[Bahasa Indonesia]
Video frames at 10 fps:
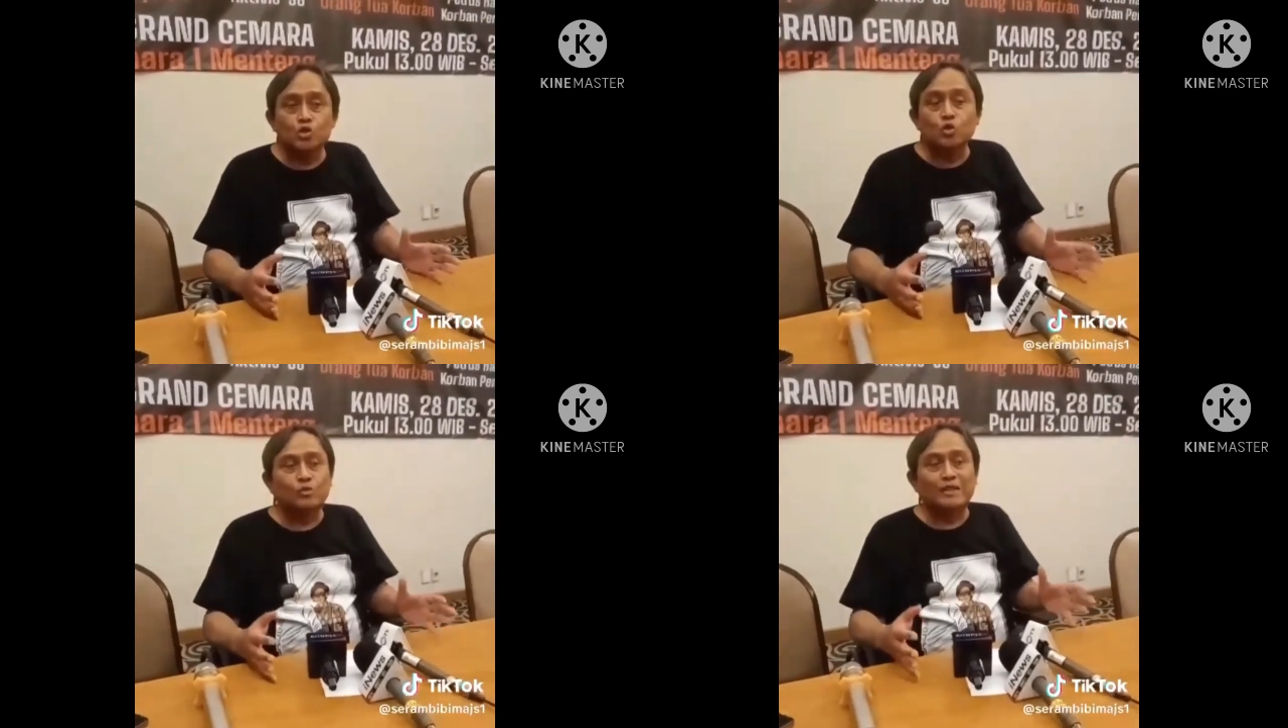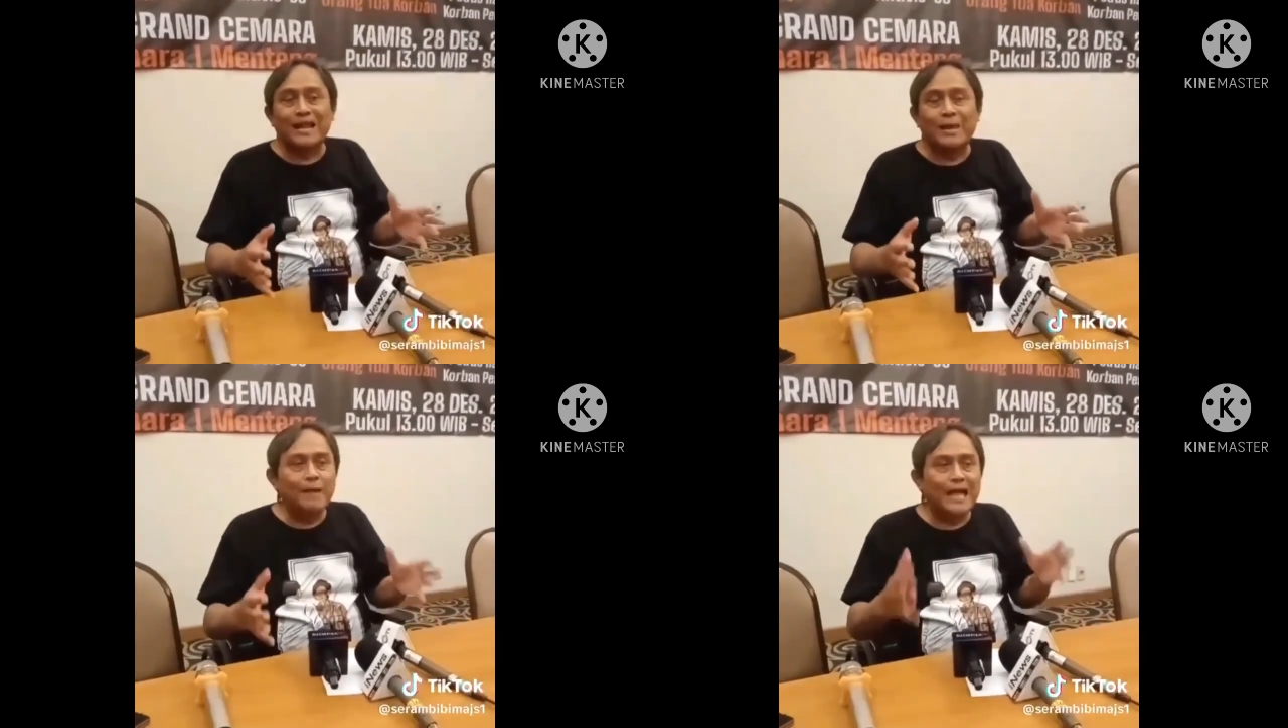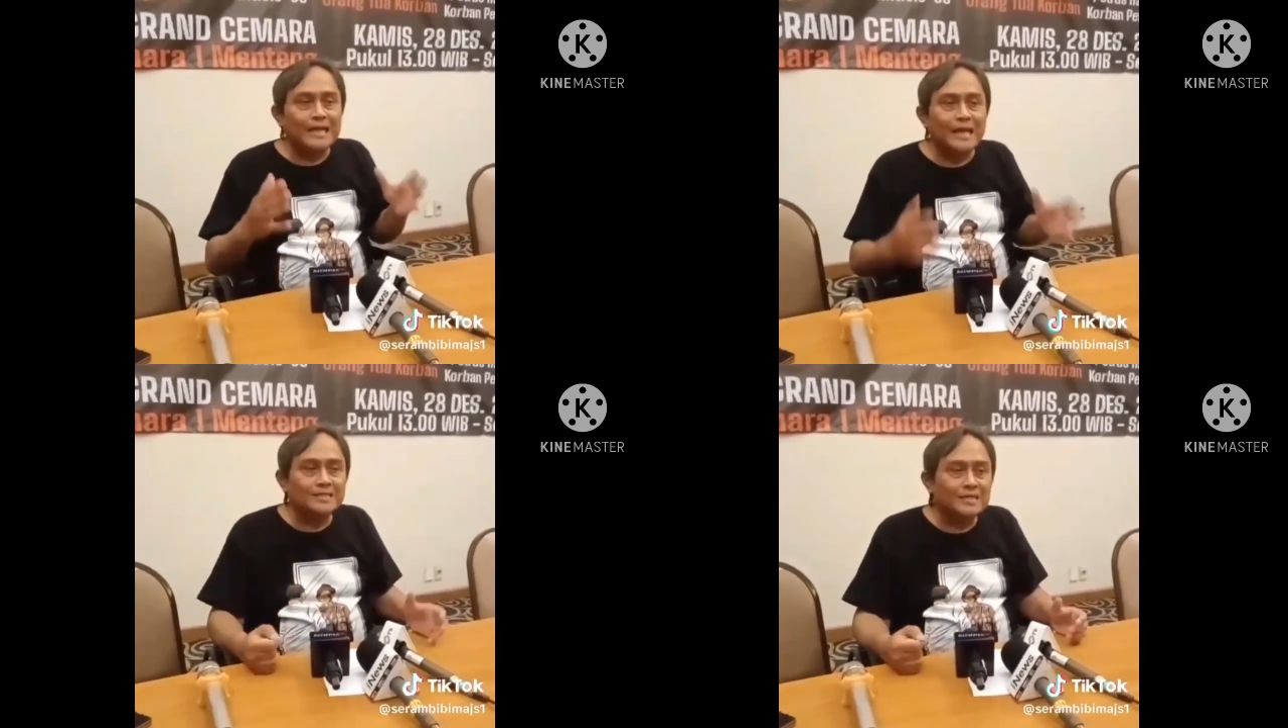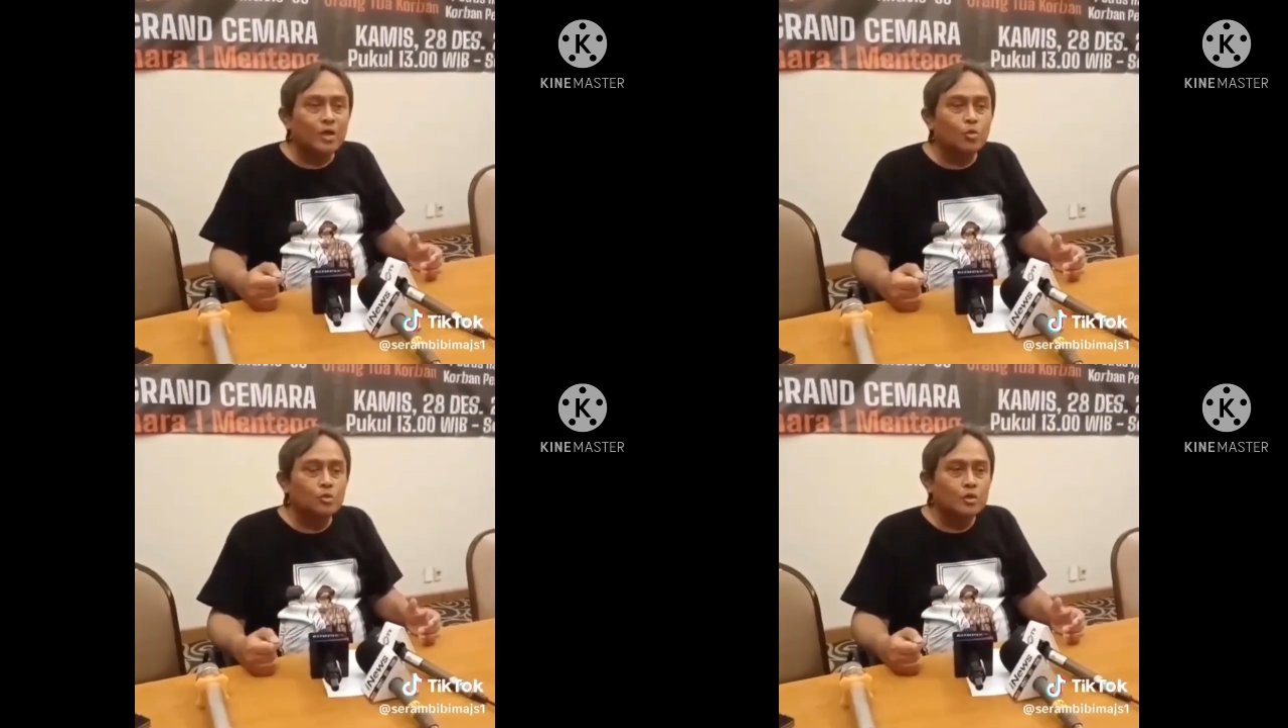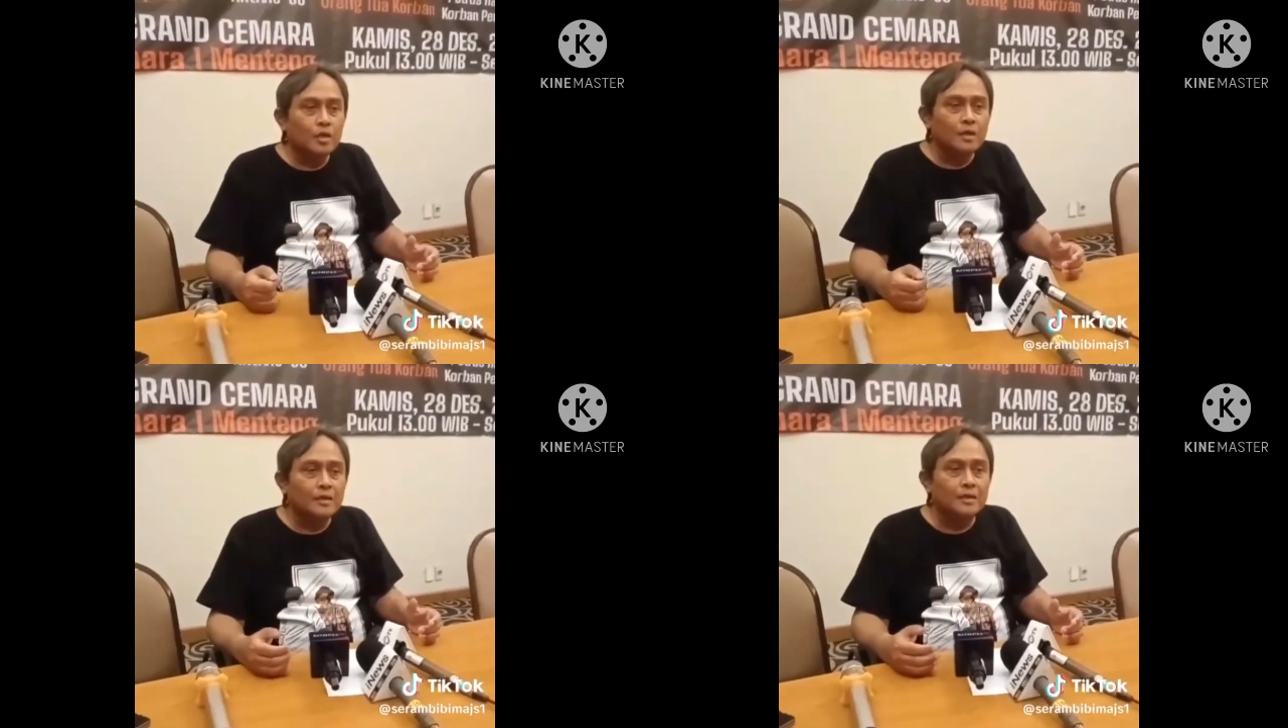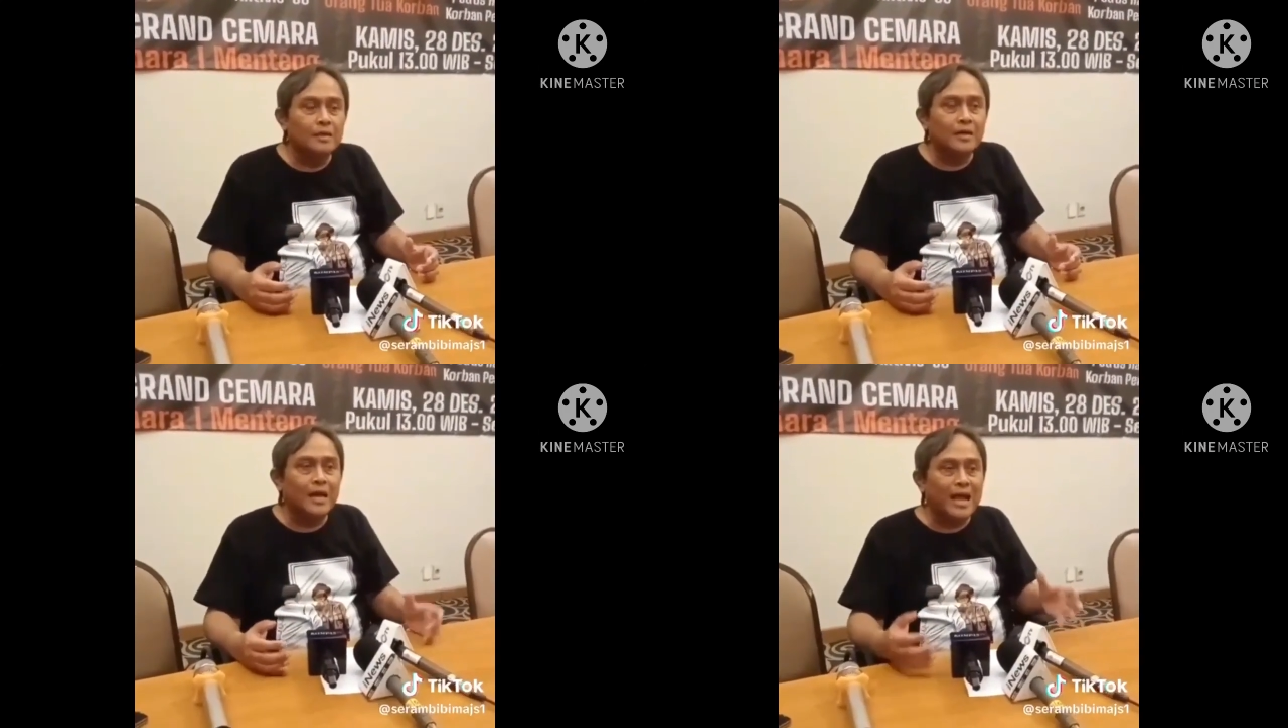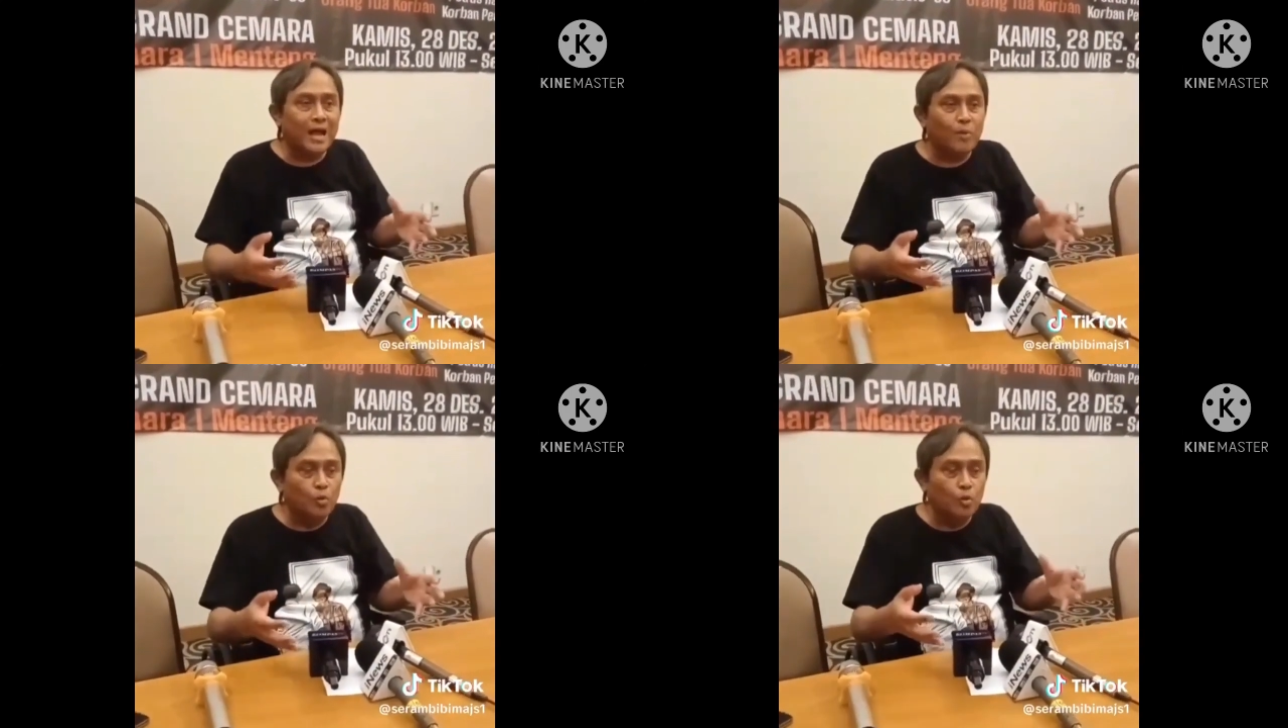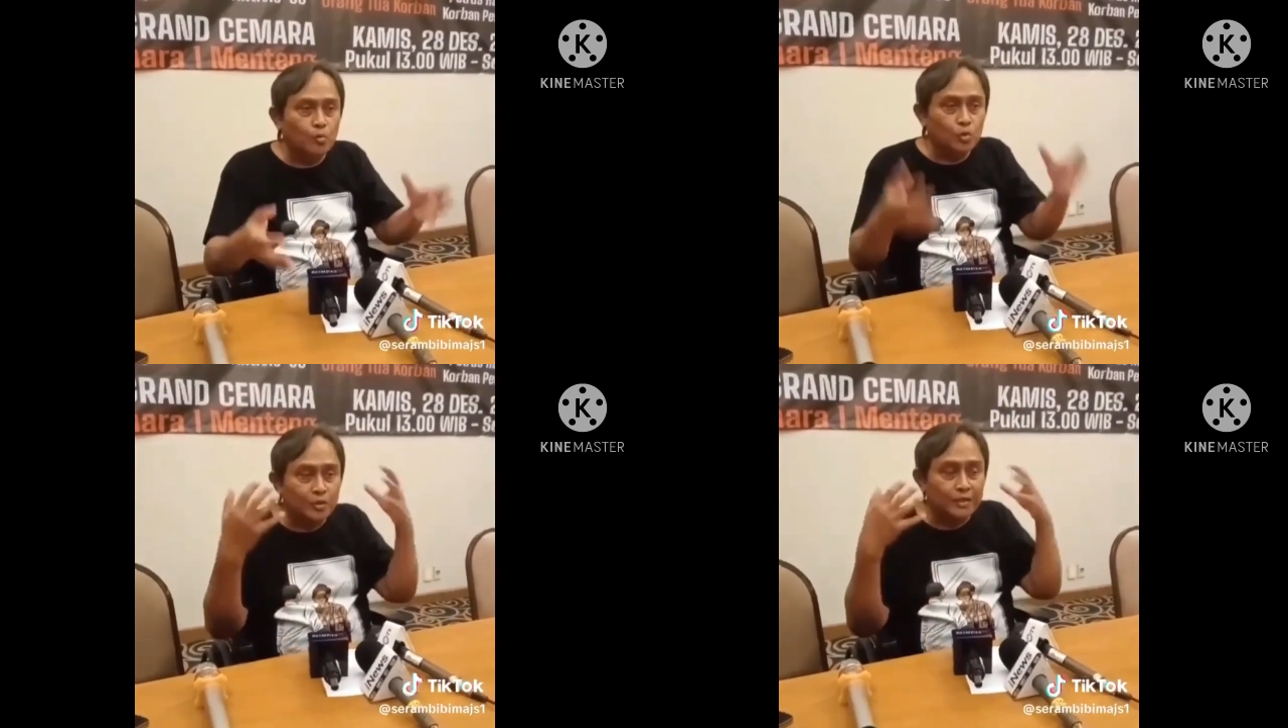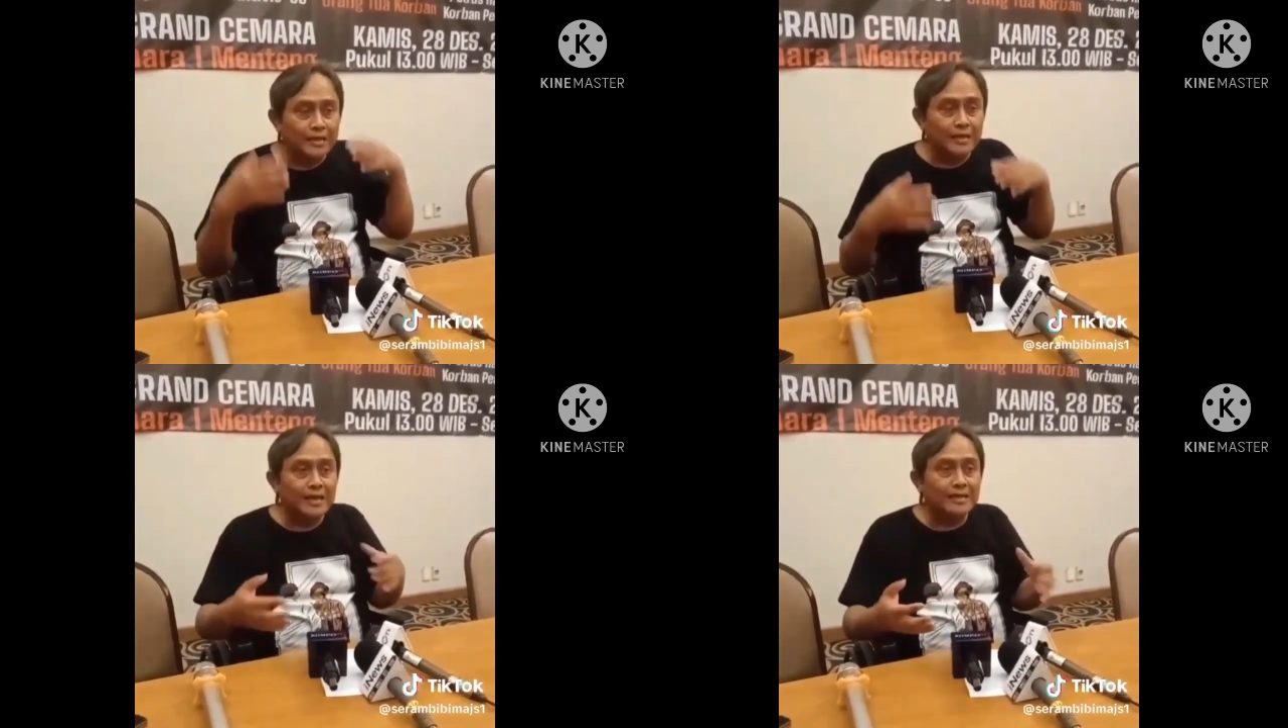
bertemu dengan Faisal Reza, Desmond dan